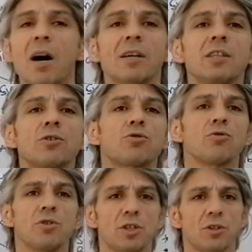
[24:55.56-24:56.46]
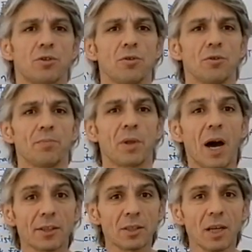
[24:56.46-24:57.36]
vardır sözü çıkıyor.
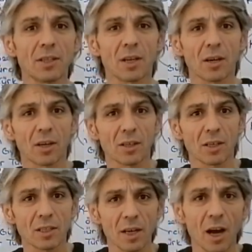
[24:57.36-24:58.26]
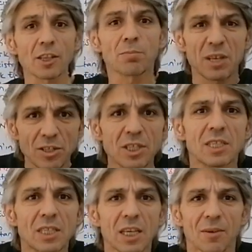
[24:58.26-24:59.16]
Hat nedir arkadaşlar? Hat bir
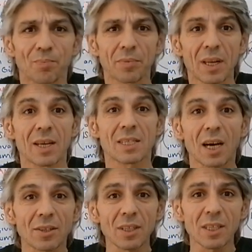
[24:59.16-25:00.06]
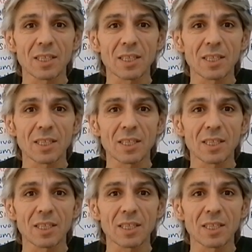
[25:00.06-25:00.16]
çizgi. Satı